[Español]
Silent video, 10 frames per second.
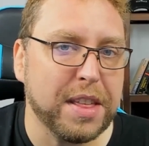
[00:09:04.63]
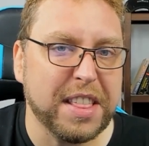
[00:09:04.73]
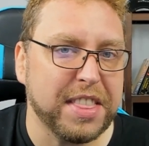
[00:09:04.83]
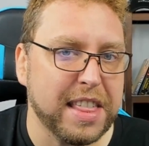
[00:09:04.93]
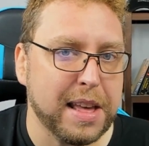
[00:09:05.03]

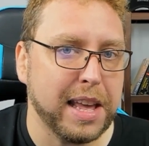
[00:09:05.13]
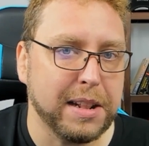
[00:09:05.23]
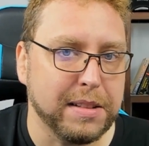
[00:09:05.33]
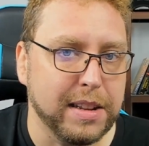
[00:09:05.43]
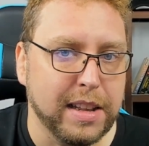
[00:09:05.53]
centrada
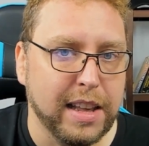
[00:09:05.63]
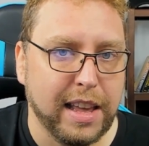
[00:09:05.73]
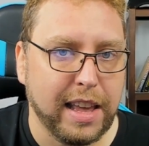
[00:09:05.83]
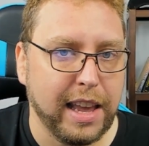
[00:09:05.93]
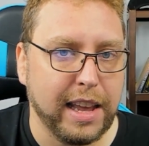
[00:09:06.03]
en,
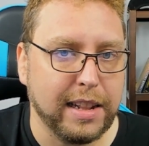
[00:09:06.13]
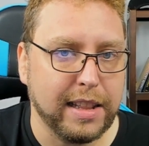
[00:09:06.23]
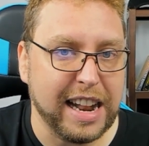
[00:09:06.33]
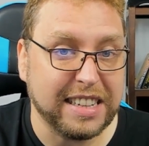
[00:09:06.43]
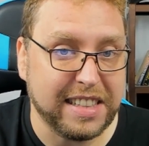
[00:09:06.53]
en
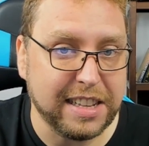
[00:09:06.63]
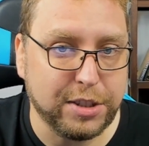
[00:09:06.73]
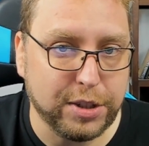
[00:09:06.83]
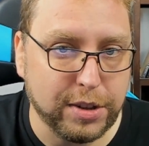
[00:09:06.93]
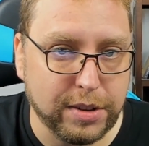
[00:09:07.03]
el
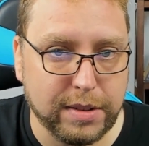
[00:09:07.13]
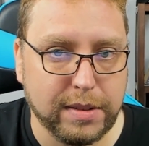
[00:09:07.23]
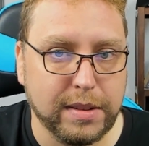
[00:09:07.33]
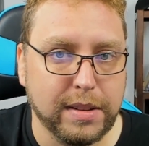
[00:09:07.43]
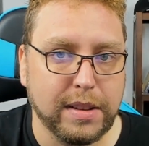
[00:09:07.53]
ascenso
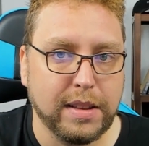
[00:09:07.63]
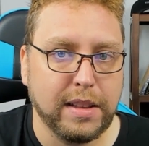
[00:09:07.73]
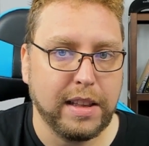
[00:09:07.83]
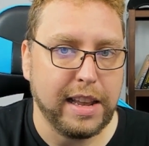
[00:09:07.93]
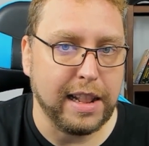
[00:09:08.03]

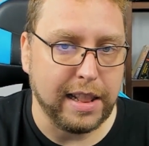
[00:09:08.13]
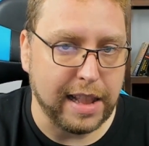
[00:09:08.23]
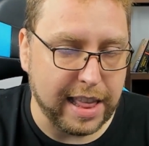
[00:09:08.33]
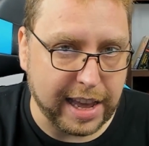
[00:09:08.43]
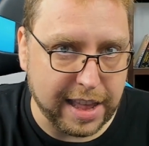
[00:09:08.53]
y
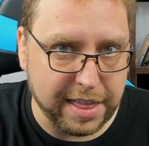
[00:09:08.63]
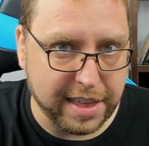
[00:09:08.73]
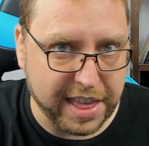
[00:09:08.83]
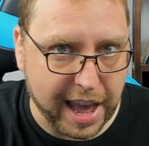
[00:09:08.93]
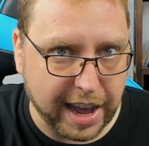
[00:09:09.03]
la decadencia
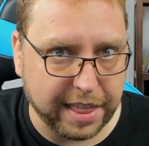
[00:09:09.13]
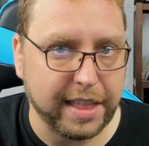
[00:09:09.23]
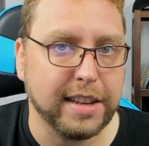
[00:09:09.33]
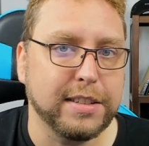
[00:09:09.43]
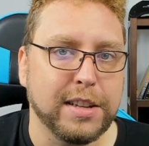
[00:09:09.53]
de
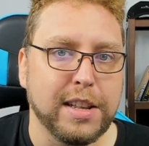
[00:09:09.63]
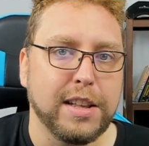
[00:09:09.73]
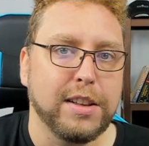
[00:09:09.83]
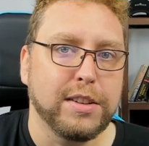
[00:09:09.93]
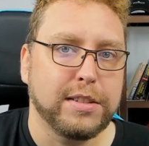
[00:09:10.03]
Arzas.
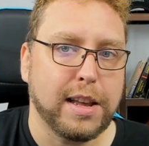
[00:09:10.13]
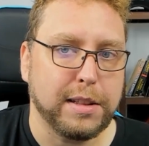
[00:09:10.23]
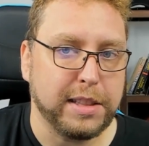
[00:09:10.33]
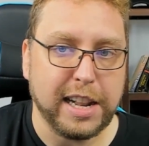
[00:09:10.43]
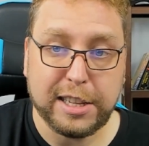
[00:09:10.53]
O sea,
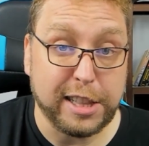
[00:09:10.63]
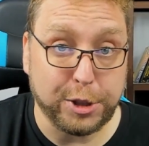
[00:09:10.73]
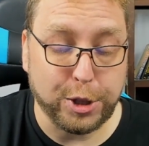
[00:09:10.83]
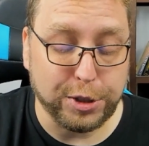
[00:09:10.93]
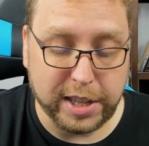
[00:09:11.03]
tienes de
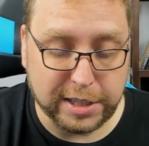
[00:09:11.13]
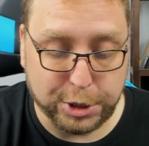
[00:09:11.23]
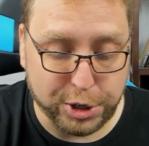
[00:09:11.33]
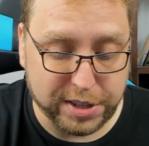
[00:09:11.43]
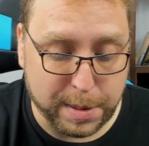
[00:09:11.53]
todo, tienes
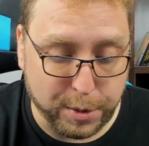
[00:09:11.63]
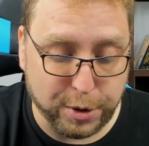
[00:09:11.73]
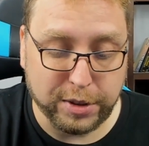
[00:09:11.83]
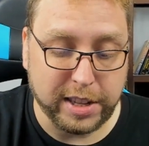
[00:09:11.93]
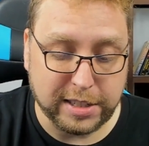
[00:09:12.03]
historias de
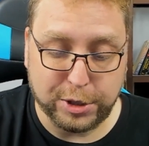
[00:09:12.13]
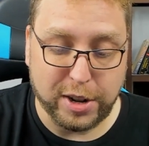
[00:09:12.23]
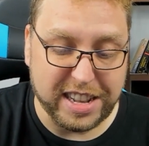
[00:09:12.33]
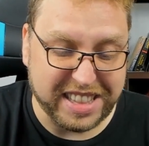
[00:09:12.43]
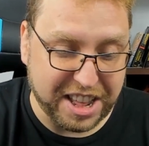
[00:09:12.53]
amor, tienes
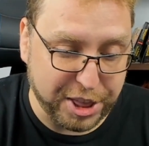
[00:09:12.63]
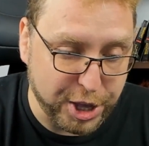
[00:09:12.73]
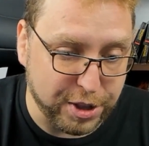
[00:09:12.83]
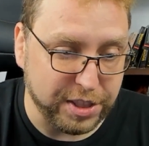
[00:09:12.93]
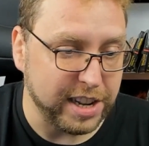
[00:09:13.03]
historias de
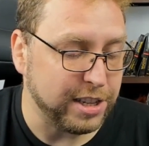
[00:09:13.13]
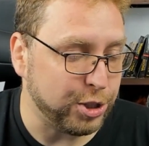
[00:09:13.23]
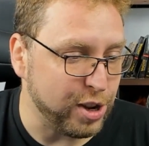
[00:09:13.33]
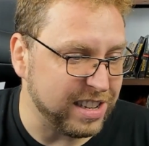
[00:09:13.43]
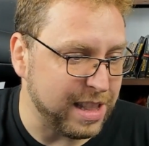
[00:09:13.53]
traición, tienes
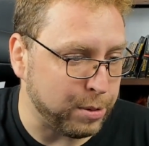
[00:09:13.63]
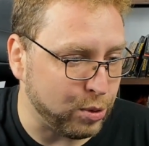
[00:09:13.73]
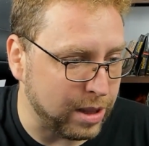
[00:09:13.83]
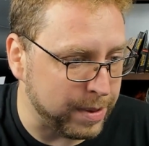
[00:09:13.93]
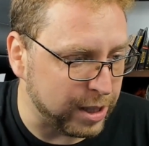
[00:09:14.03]
historias de
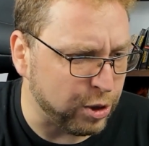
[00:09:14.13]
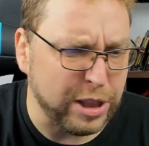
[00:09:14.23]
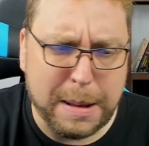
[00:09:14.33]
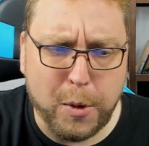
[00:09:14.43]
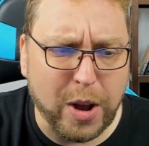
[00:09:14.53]
absolutamente todo. Da
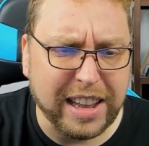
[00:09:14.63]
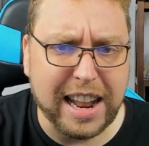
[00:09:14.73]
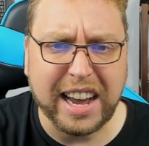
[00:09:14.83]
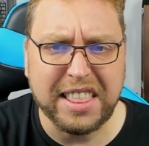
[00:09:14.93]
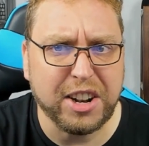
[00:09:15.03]
igual que la
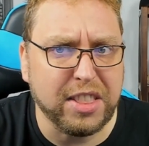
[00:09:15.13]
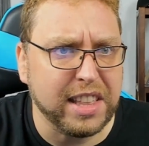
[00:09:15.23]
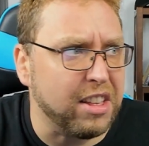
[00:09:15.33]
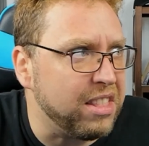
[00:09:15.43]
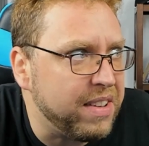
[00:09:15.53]
gente no
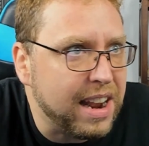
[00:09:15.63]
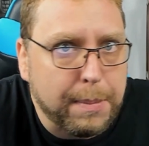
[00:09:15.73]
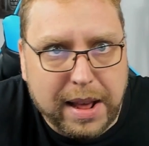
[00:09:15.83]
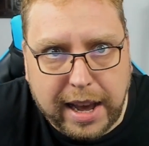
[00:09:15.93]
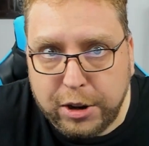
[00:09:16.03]
entienda dónde viene la
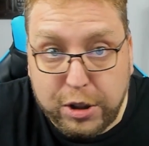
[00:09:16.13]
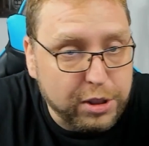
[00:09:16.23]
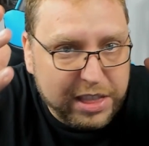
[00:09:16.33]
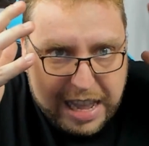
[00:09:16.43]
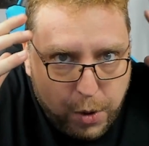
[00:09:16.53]
plaga, ¿no?
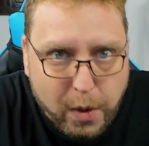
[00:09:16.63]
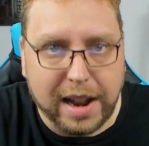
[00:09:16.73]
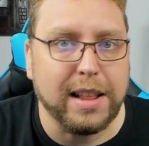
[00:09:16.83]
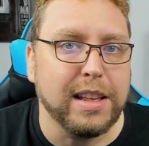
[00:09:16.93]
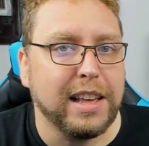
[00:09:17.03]
Da
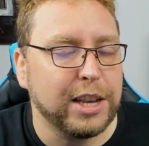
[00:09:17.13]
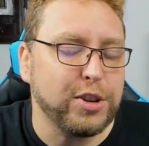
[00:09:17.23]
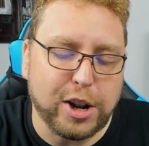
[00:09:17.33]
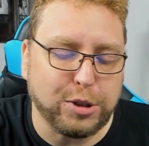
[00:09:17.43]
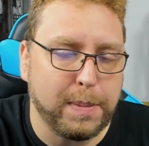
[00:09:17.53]
igual. Eso
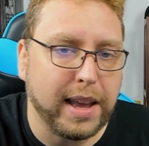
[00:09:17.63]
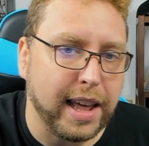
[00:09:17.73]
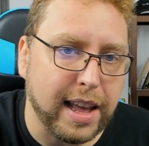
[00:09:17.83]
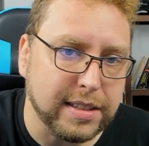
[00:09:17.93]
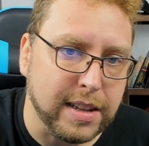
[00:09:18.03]
ya lo
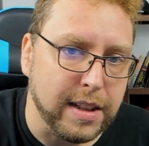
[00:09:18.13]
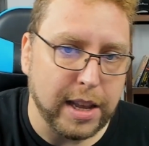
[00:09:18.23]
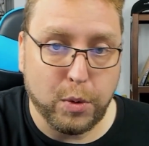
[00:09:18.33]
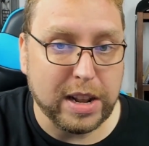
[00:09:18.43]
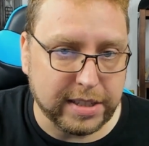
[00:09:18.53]
explicarás
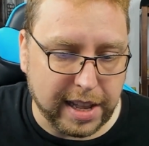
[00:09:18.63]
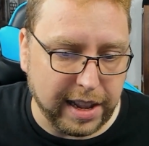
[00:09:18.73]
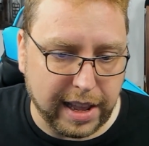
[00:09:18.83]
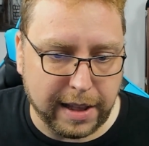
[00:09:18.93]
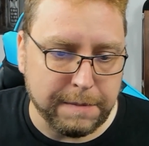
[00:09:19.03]
en una
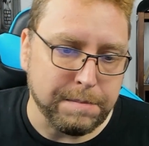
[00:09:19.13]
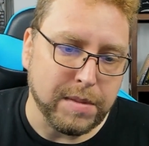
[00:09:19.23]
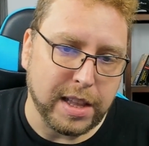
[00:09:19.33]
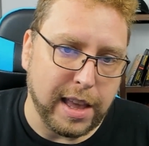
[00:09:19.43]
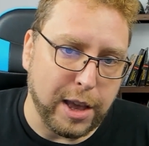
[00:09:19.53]
serie
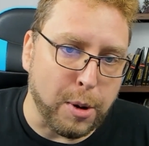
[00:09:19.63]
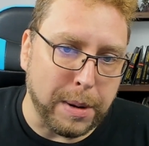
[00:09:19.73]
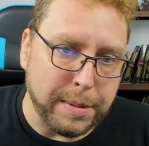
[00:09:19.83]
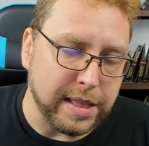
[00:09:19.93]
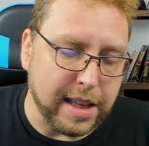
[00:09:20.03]
eh,
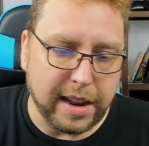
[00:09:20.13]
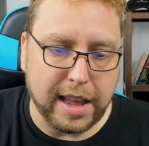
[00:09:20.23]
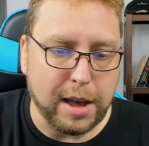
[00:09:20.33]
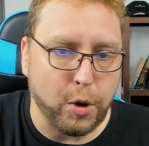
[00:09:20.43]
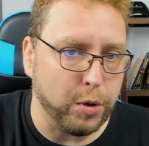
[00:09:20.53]

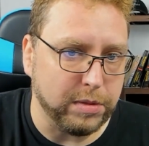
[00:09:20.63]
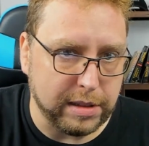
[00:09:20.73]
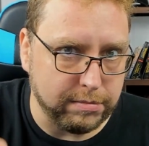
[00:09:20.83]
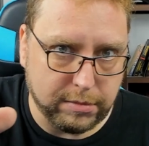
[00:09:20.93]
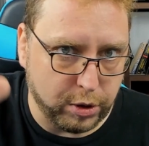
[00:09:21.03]
complementaria o
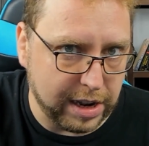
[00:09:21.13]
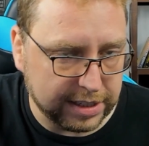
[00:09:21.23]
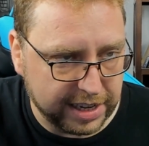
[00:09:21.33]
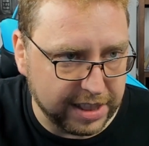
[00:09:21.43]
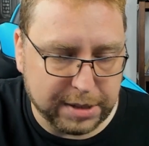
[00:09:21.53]
en, las
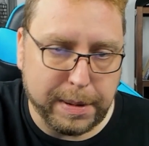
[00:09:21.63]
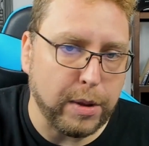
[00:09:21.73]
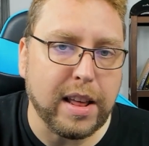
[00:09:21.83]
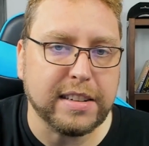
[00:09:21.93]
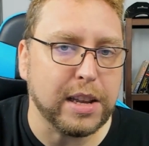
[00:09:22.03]
siguientes
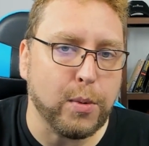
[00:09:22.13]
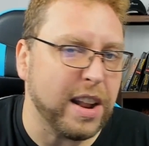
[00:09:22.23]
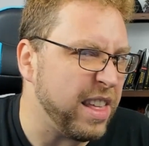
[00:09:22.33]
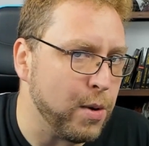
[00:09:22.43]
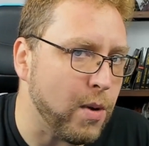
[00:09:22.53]
películas de secuela,
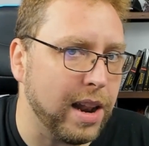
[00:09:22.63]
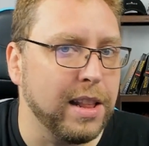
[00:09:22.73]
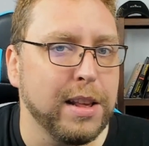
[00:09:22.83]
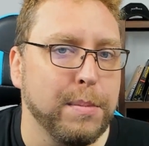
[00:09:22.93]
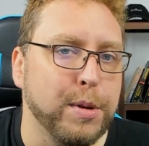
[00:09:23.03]
da igual.
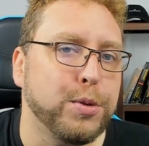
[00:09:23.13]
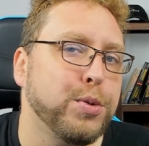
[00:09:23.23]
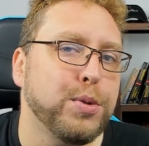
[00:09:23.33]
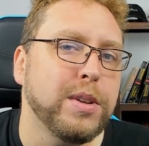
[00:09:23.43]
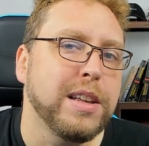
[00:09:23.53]
Pero
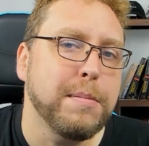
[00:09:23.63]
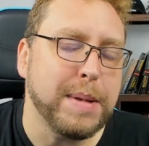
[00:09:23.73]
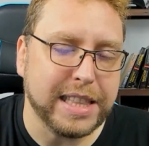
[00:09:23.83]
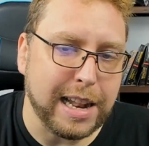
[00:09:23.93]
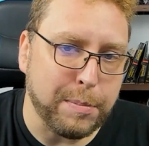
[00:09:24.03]
tú
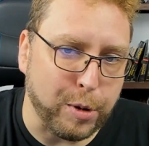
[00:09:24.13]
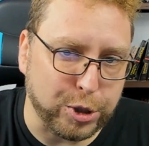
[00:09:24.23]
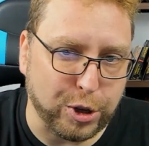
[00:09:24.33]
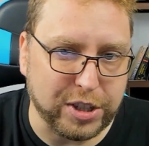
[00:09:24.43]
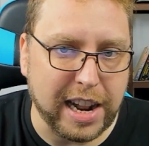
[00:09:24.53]
métele por los
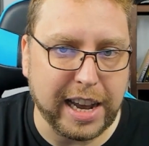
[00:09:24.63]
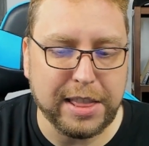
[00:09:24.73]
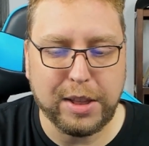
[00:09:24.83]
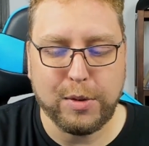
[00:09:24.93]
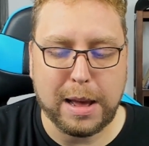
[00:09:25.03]
ojos a la
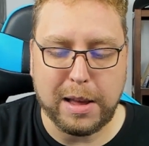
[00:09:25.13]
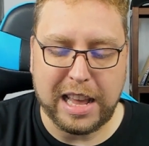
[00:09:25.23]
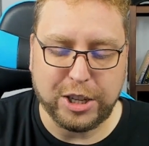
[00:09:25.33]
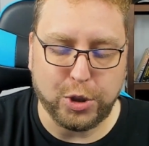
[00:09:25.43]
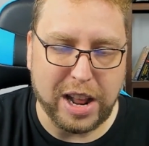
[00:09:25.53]
gente una
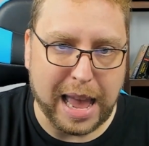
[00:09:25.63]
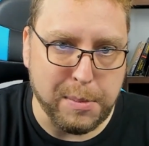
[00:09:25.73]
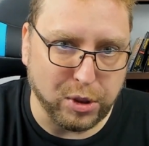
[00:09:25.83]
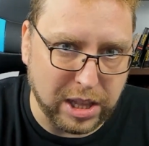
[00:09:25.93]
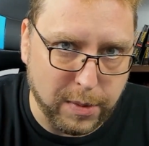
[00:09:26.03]
historia
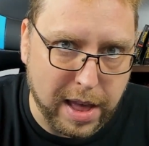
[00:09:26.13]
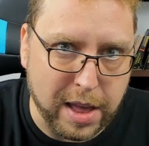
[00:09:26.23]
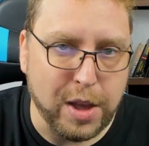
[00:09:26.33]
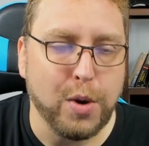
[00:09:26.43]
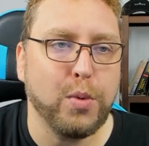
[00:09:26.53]
emotiva,
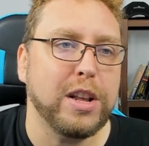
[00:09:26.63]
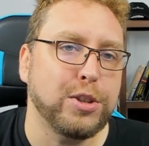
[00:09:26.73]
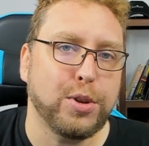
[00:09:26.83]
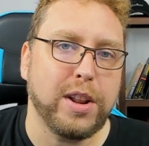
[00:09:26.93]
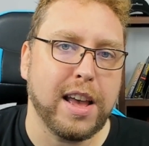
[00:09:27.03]
una
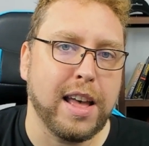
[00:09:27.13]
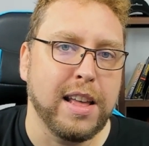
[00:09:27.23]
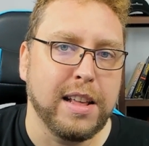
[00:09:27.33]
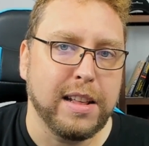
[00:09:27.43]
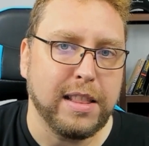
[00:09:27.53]
historia
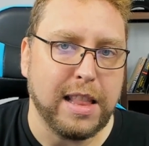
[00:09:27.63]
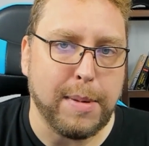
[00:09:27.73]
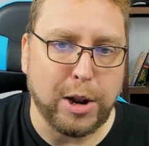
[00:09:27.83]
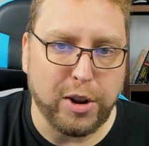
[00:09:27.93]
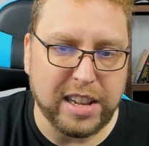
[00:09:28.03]
de
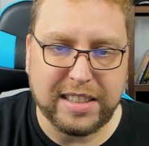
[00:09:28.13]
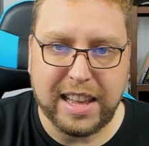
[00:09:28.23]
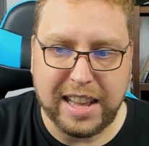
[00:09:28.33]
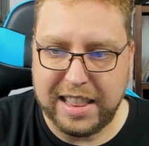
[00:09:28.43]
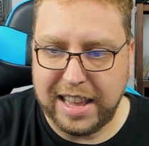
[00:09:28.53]
valores,
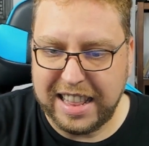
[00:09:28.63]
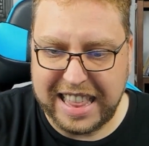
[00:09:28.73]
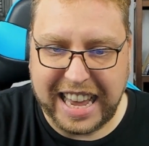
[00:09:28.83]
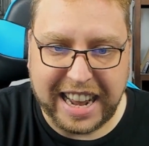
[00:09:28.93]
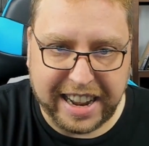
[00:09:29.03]
de,
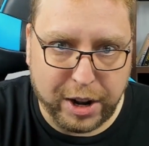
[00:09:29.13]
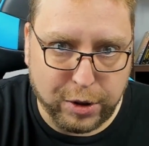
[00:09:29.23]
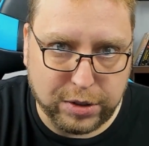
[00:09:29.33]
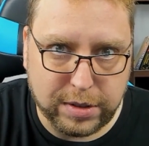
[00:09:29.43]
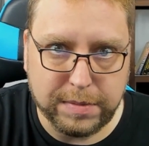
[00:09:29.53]

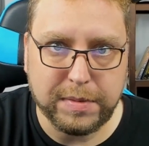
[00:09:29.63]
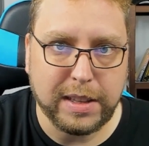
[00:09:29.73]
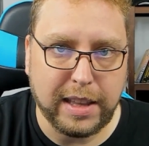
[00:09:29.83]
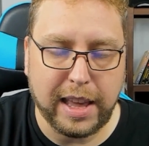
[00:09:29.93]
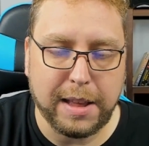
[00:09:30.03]
guerreros
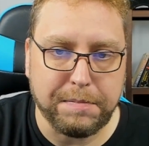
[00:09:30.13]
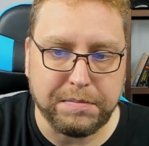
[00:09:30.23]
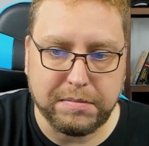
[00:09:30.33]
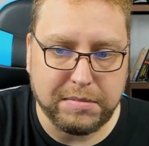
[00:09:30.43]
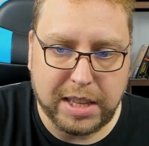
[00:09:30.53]
que,
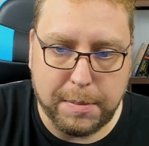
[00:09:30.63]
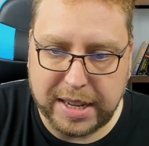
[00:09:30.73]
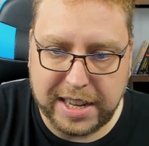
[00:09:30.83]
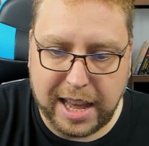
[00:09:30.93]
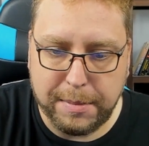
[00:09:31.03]

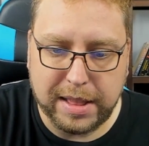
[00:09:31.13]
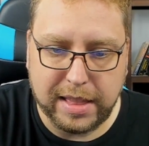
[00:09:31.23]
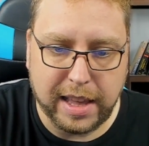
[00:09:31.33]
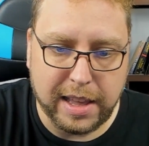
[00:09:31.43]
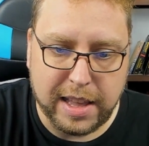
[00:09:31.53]

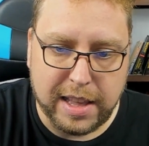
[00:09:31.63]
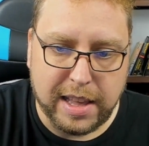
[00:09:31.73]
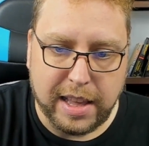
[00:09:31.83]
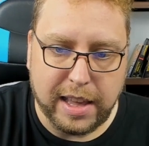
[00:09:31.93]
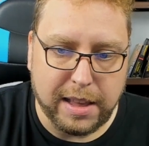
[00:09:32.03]
básicamente
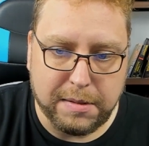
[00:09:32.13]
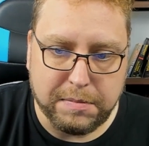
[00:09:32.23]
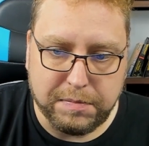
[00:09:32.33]
eh,